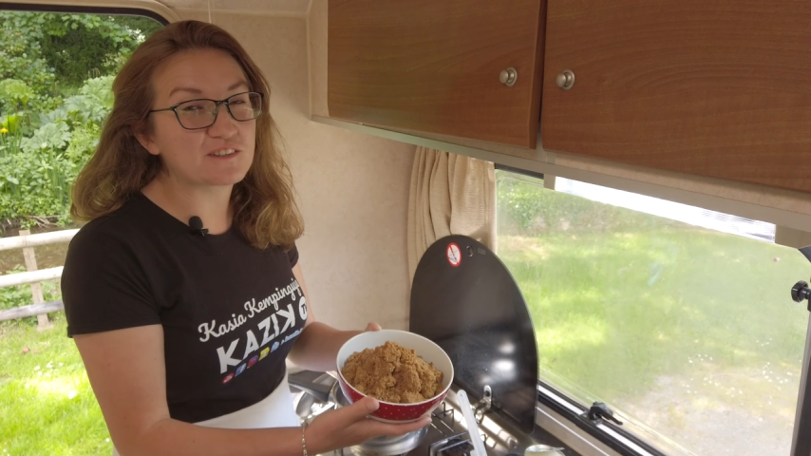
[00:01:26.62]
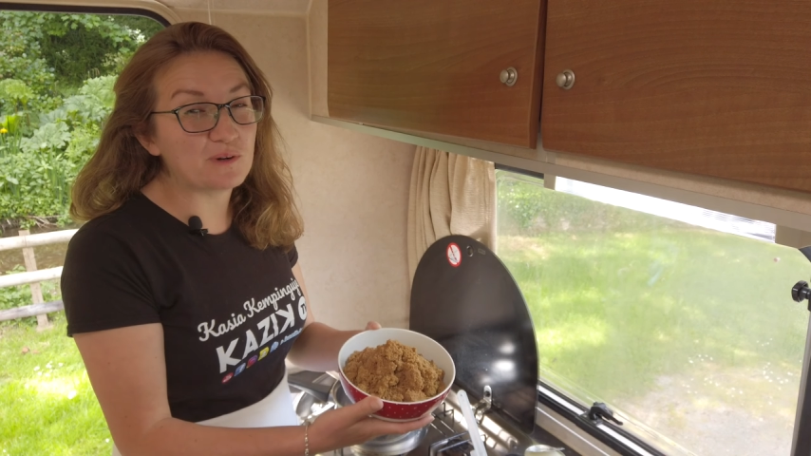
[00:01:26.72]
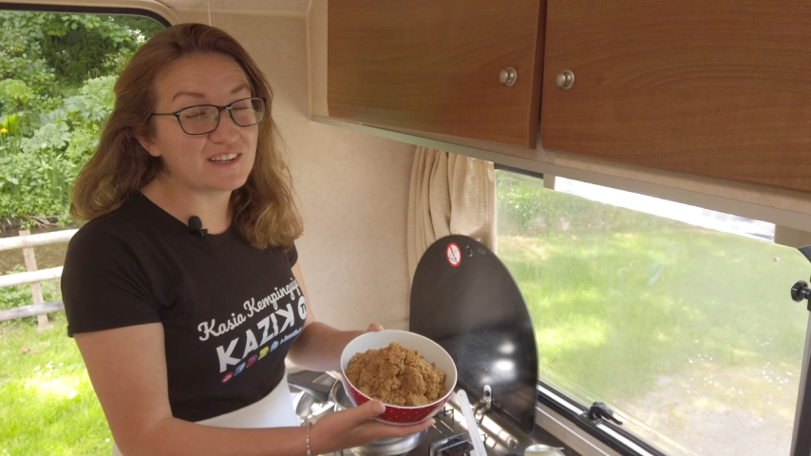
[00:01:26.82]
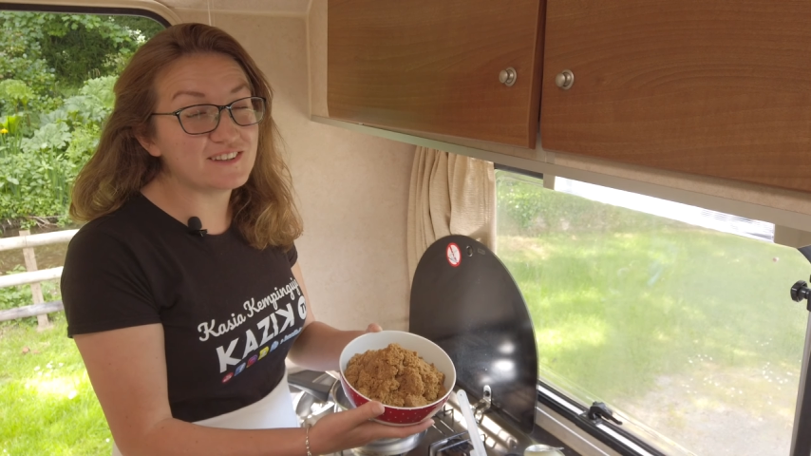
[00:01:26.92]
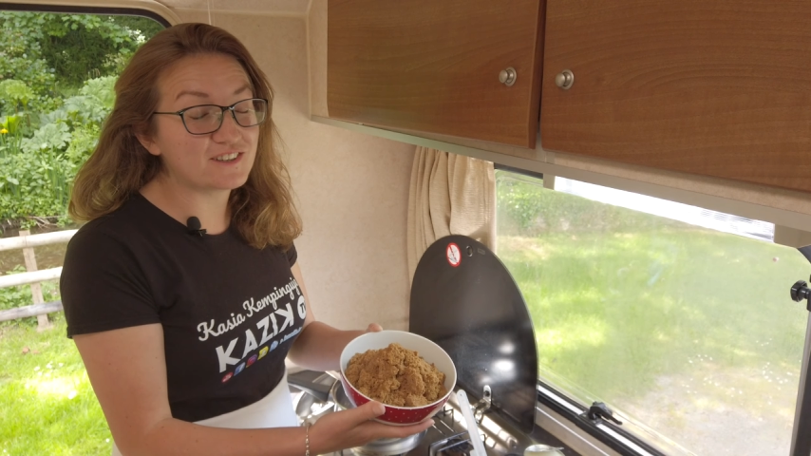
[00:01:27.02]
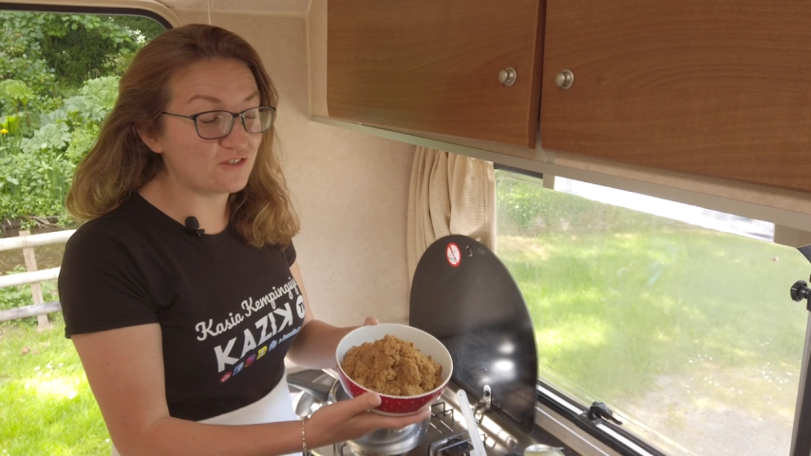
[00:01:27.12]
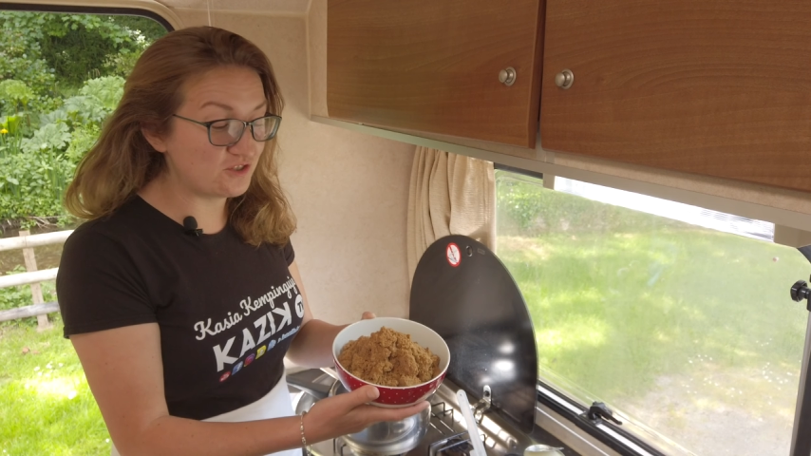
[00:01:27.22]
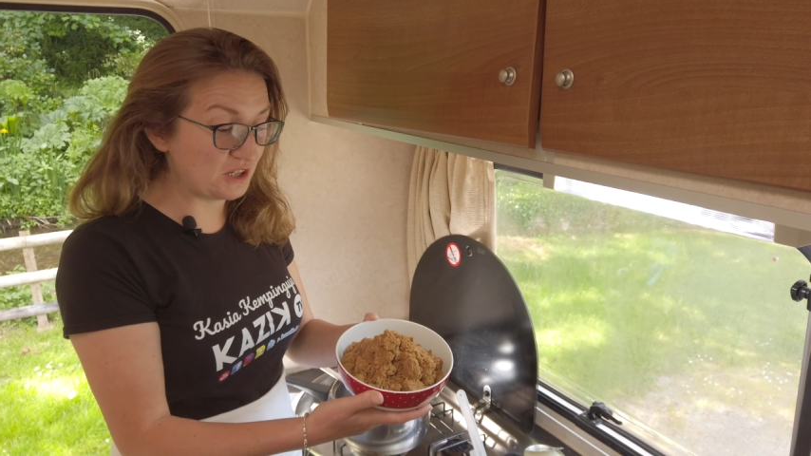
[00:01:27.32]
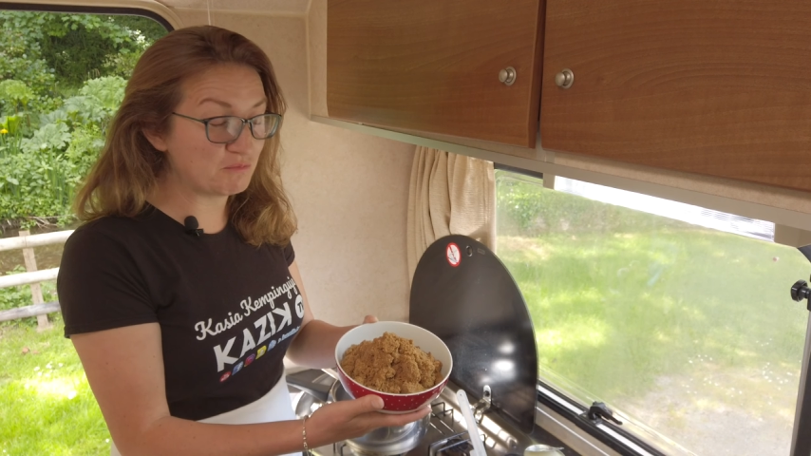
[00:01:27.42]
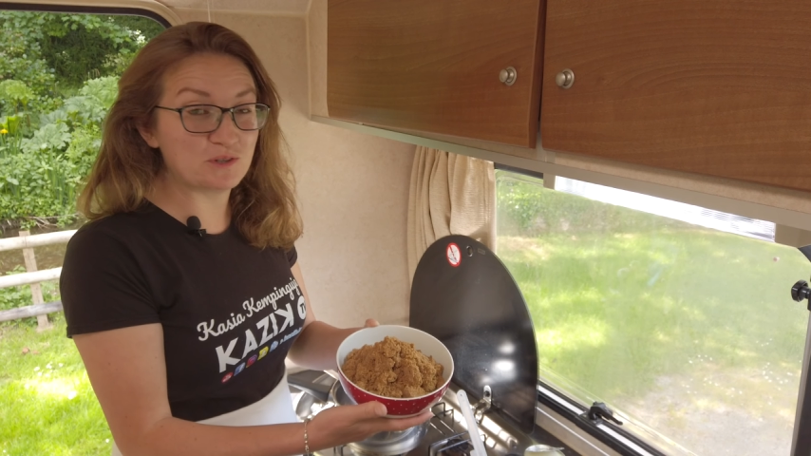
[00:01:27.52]
składnik to
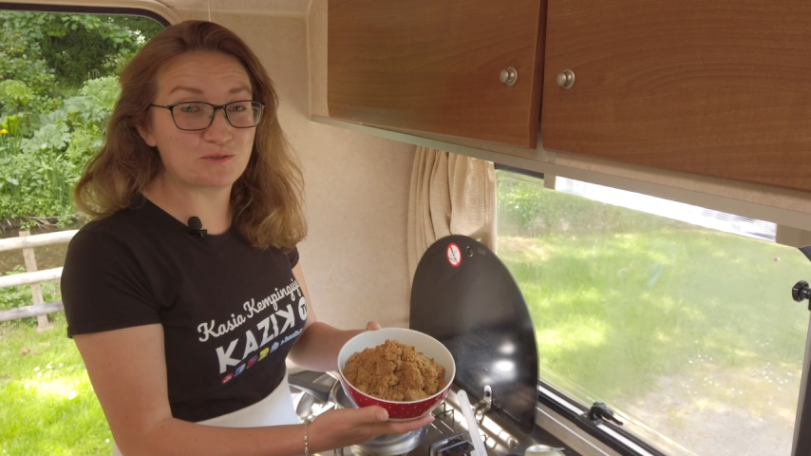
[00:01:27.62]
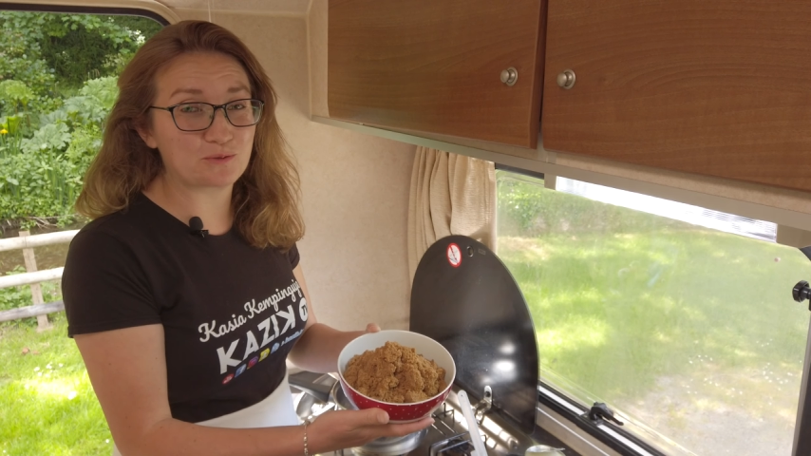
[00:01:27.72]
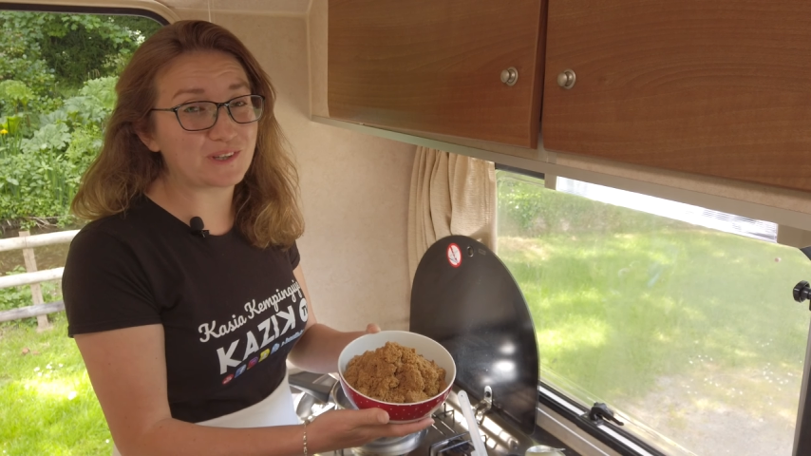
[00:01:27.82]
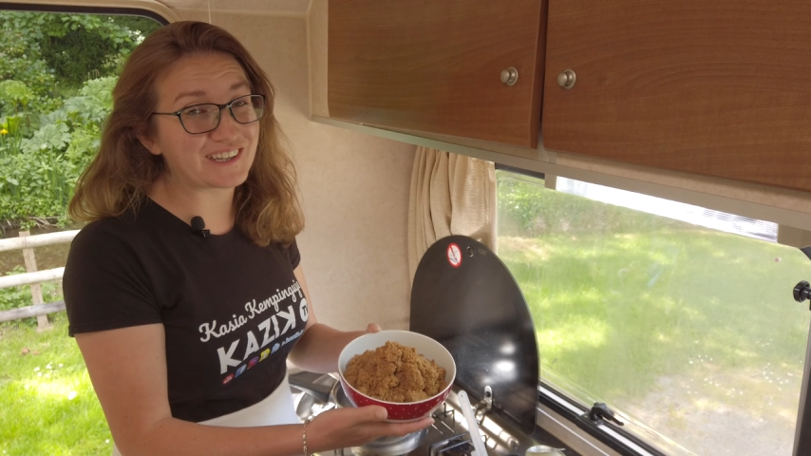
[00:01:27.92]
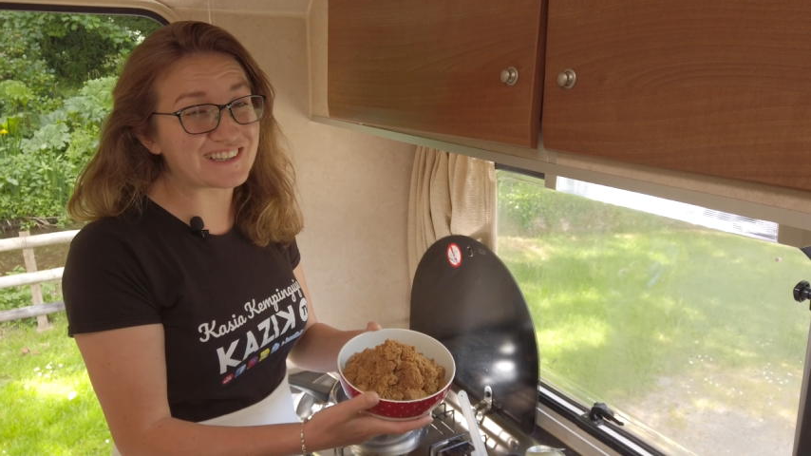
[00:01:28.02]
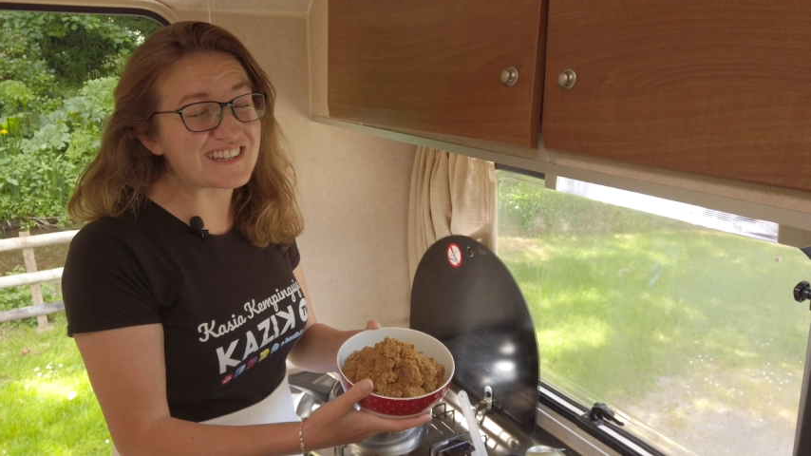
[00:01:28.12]
ciemny cukier,